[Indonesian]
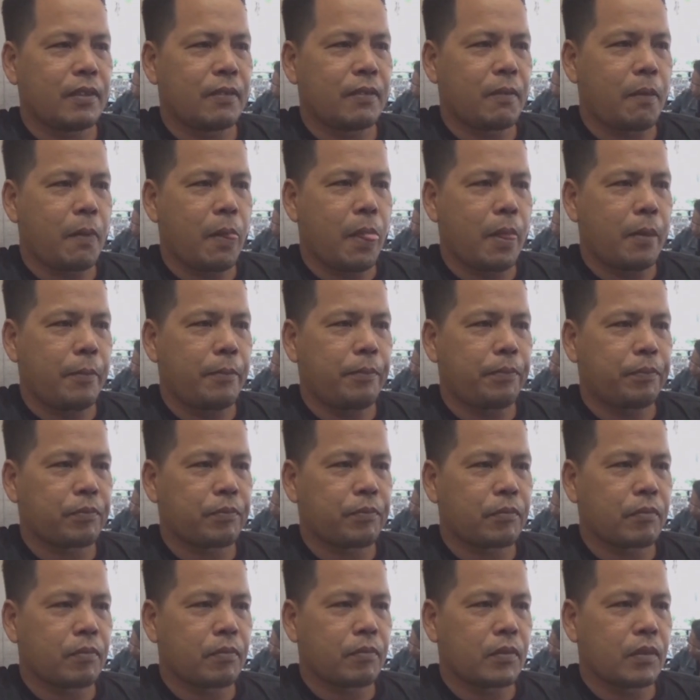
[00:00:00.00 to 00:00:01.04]
negara itu
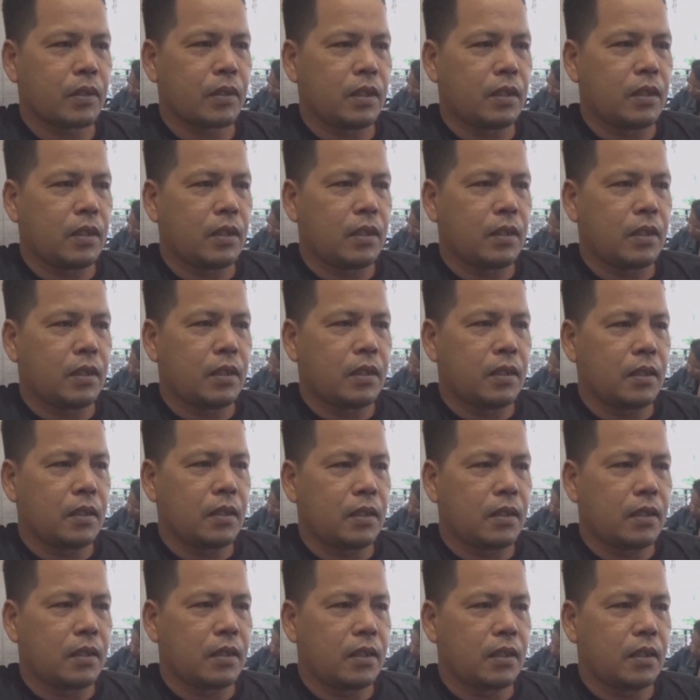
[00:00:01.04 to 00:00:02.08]
berupa
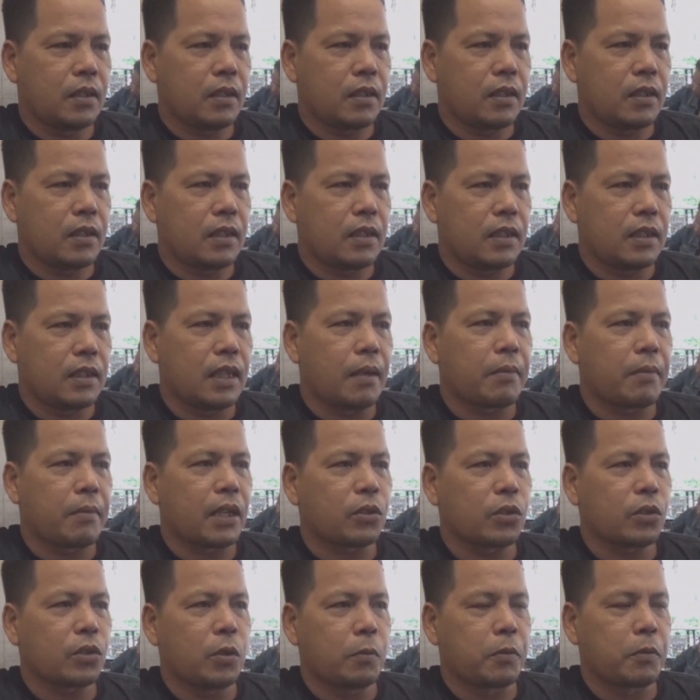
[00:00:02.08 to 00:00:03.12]
berapa banyak kuota 629
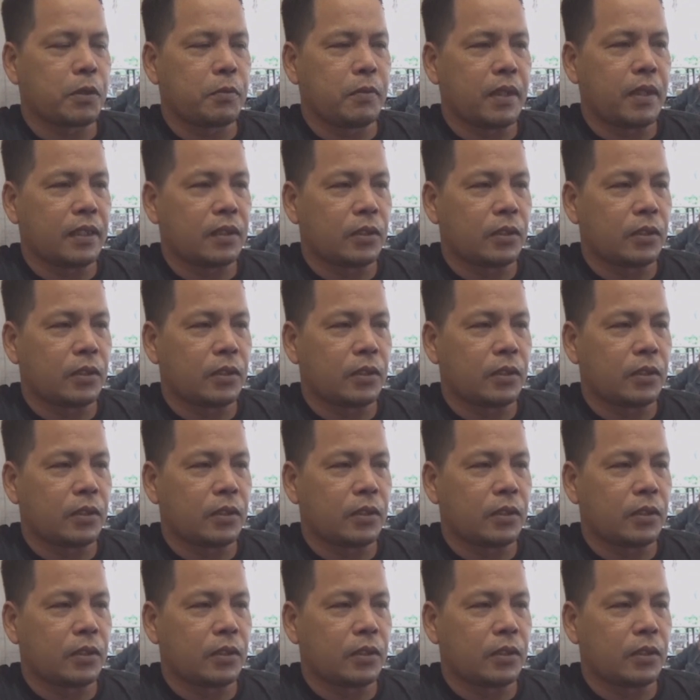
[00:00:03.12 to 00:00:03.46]
ton 600